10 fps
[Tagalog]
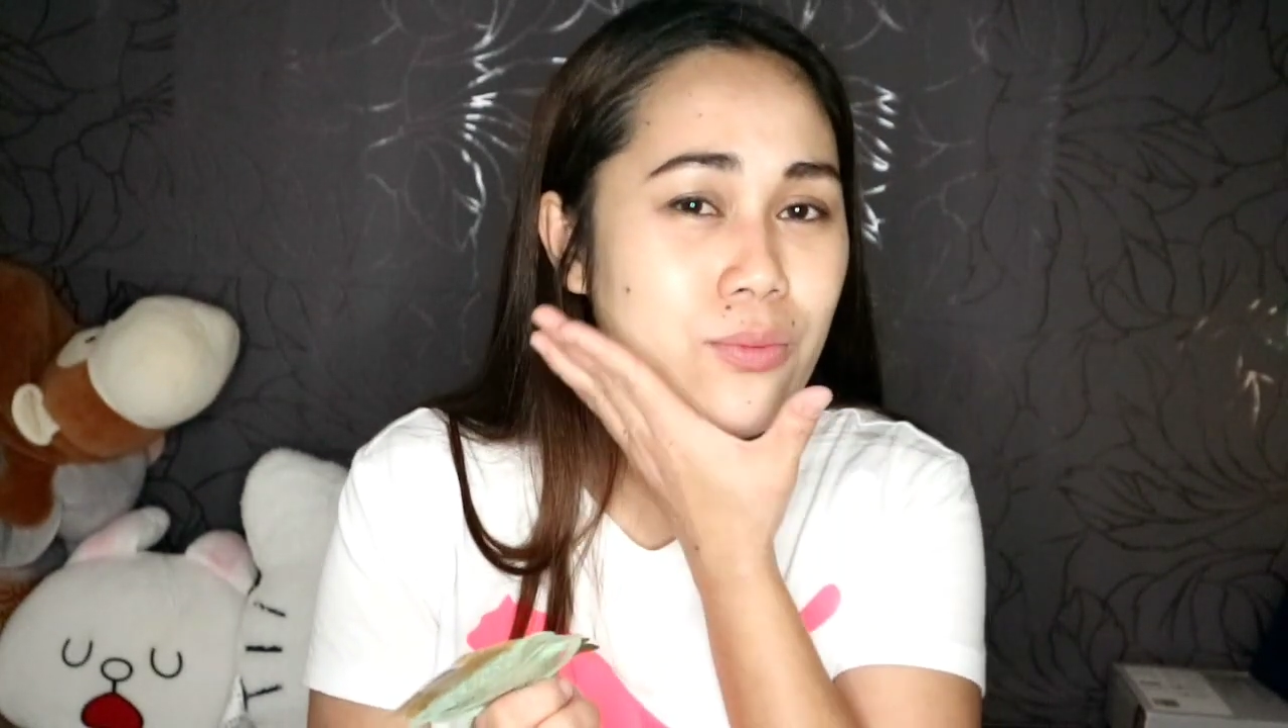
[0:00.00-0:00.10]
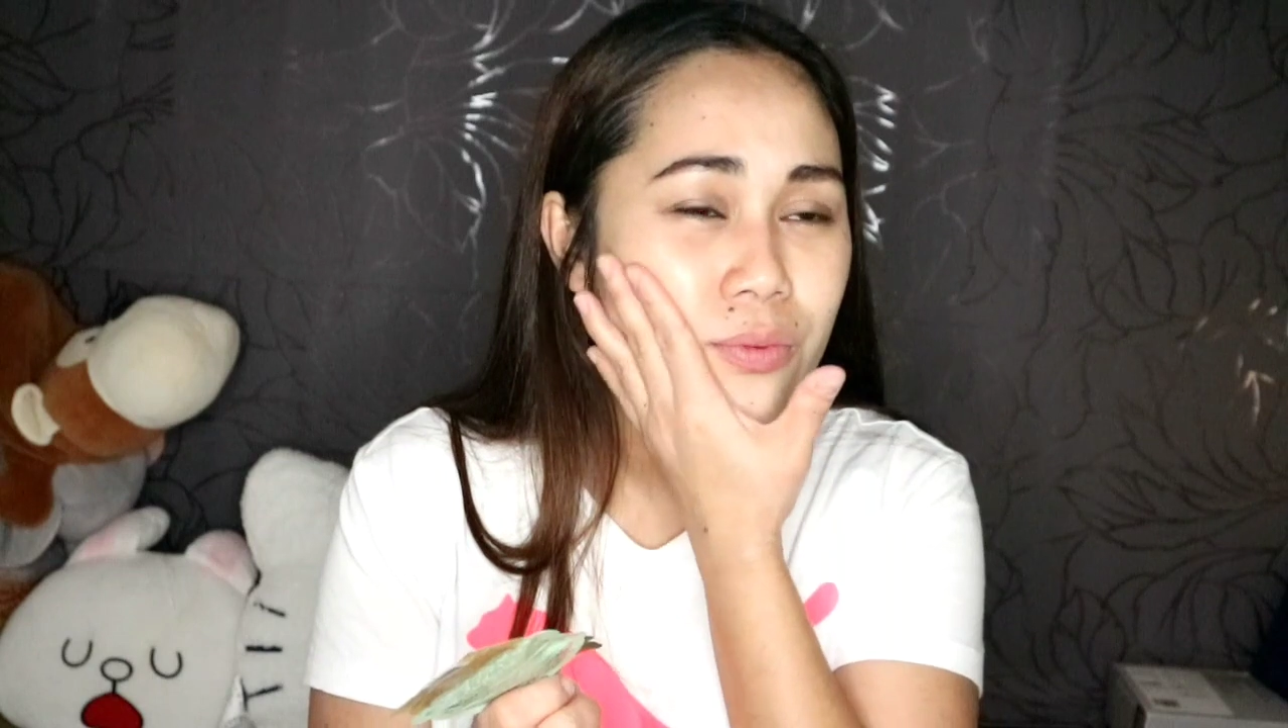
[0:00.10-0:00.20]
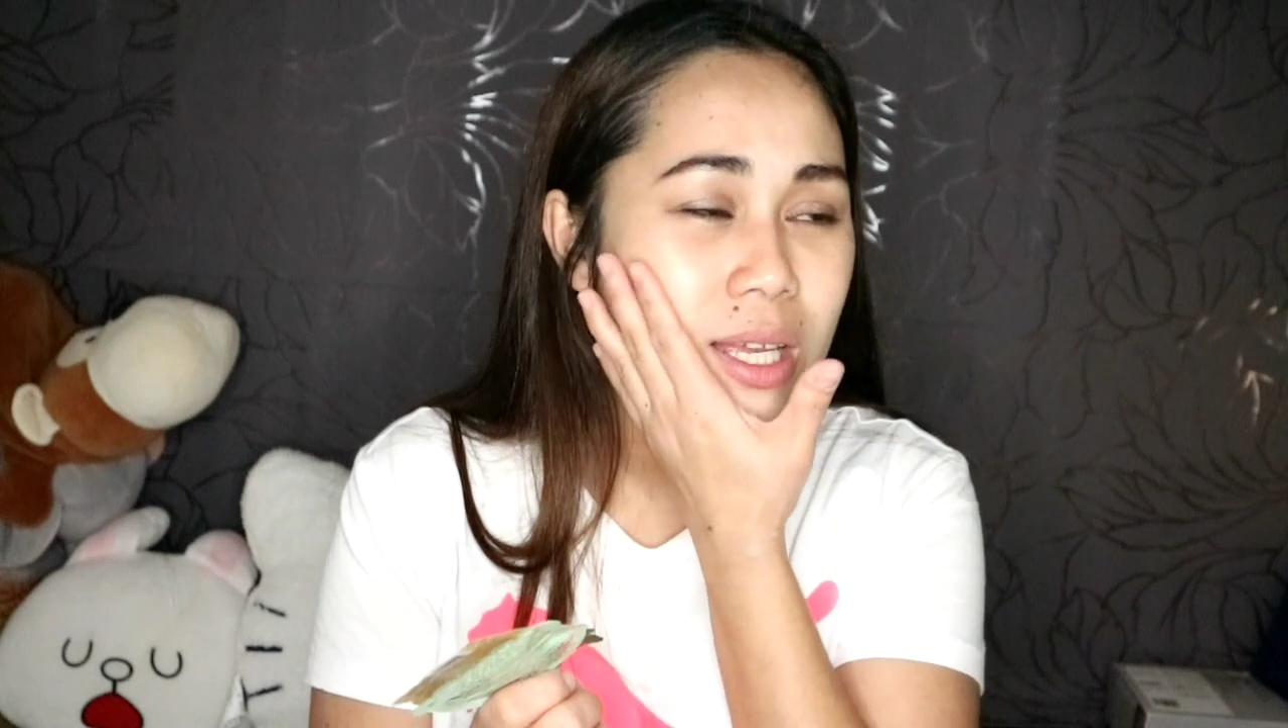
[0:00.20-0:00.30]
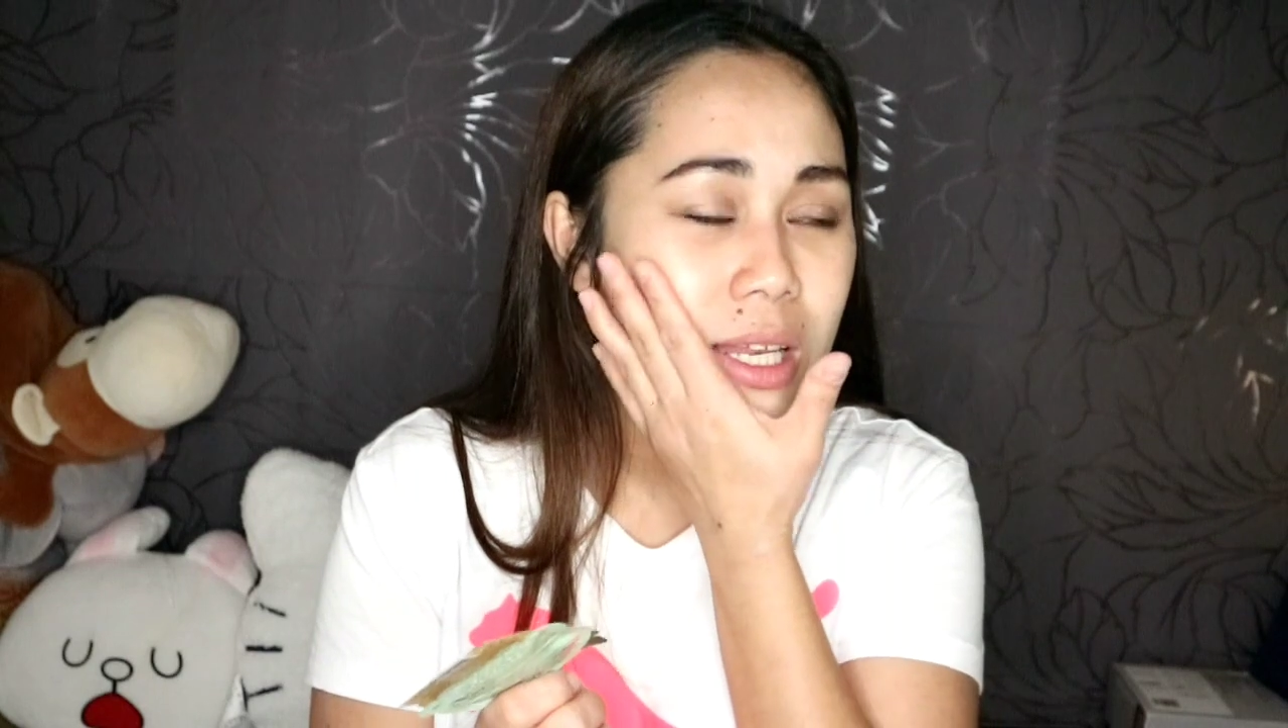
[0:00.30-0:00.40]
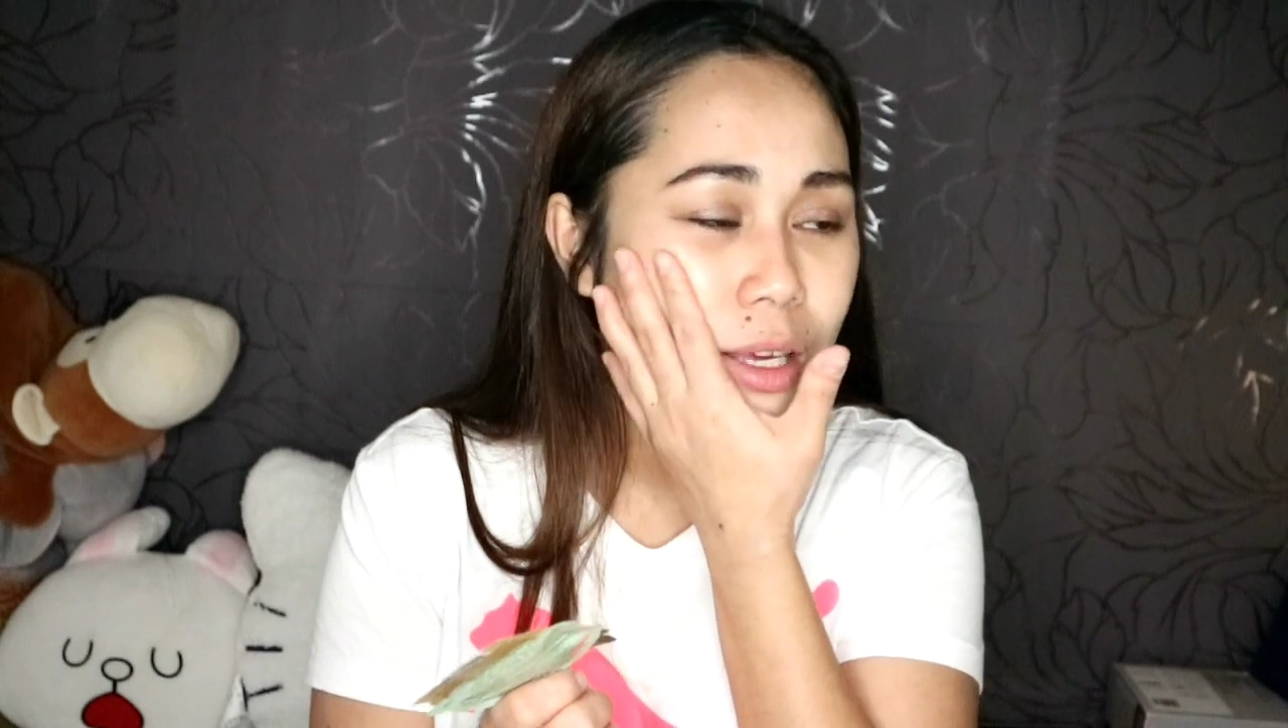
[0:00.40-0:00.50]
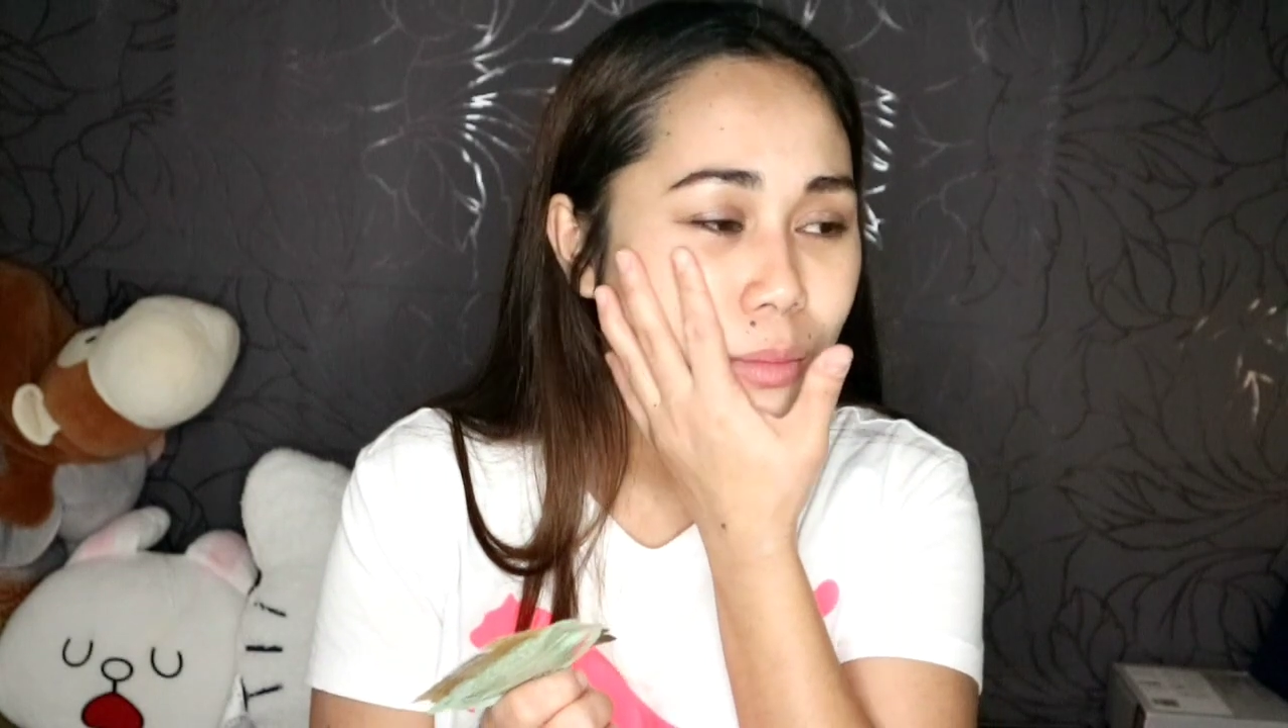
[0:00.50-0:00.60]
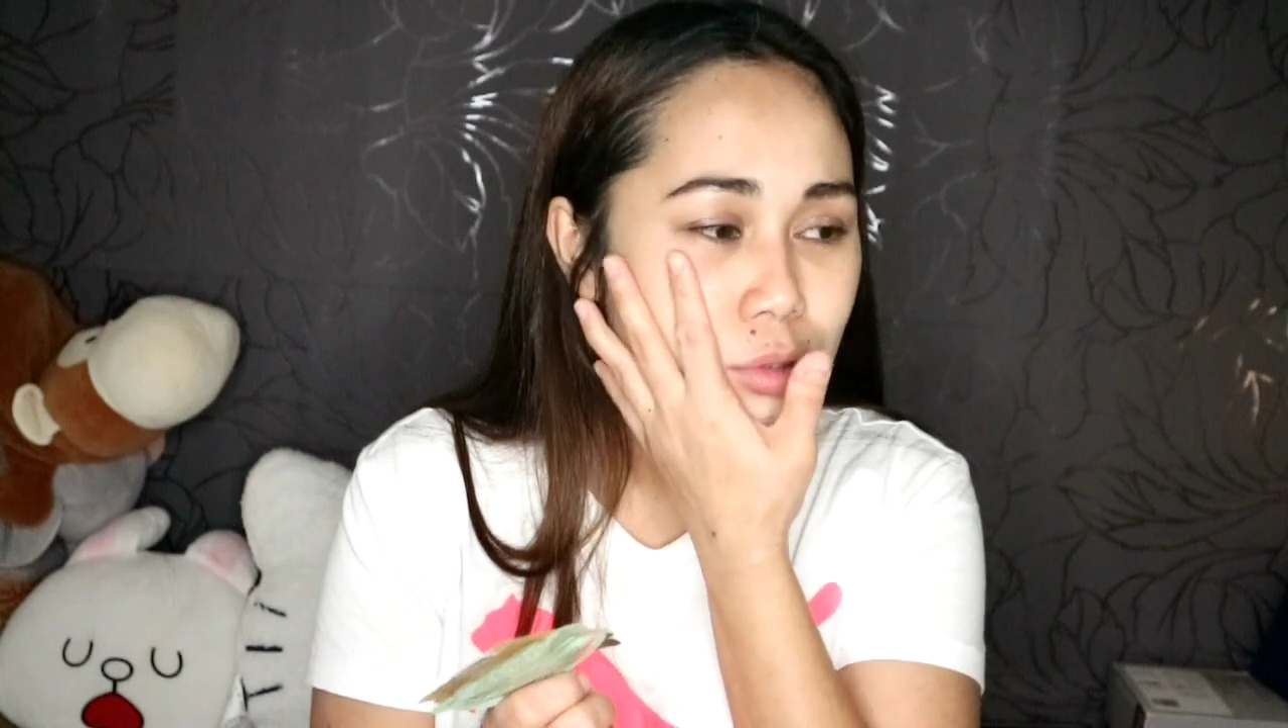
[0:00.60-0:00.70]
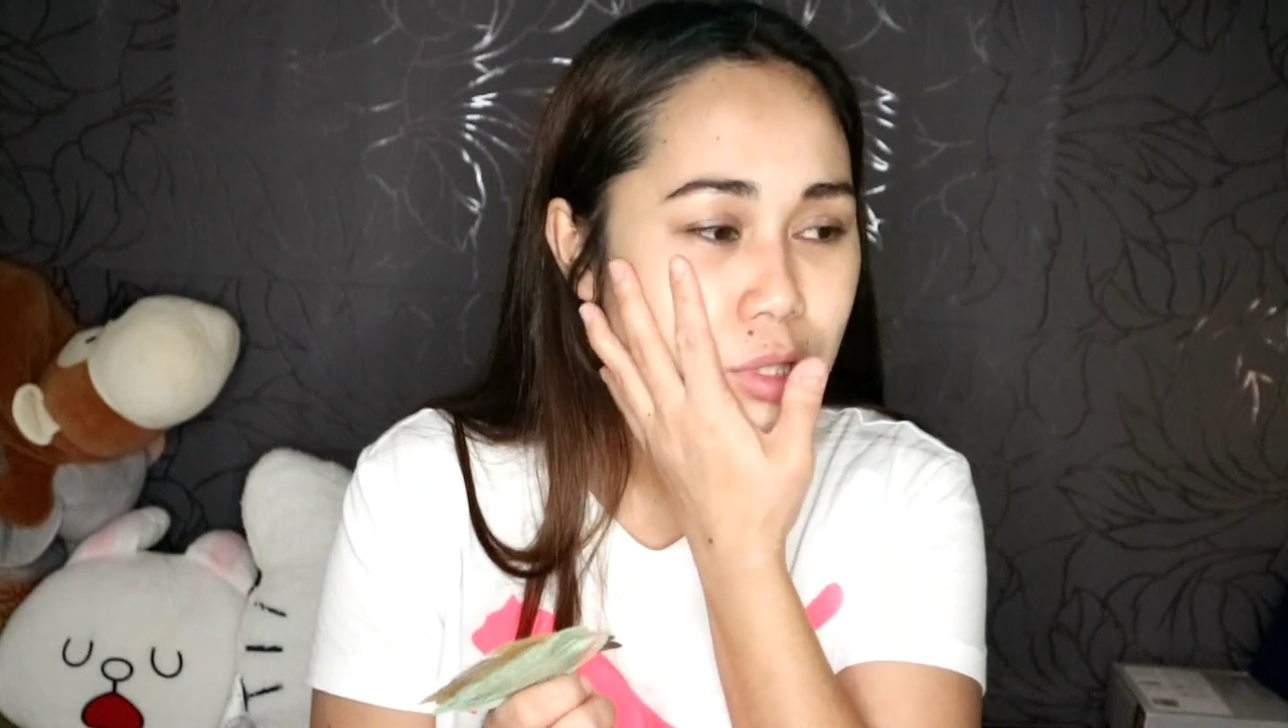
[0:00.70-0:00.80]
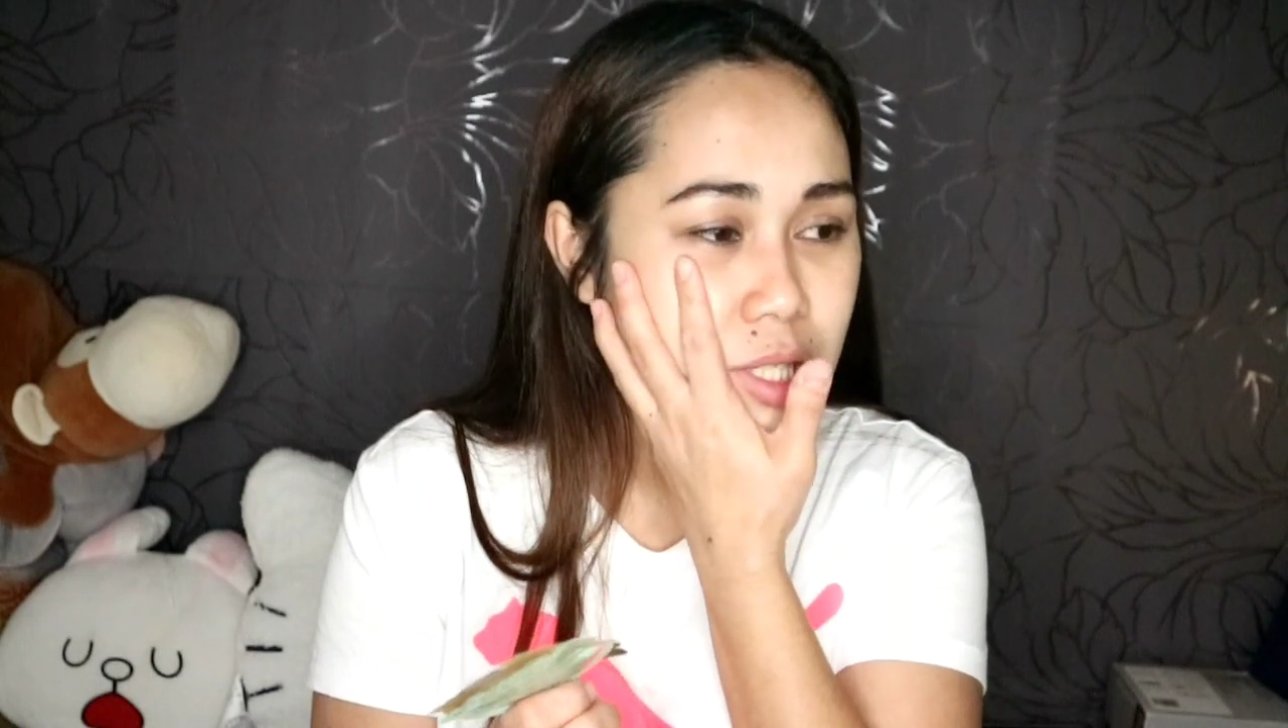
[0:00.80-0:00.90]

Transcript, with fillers: feeling mo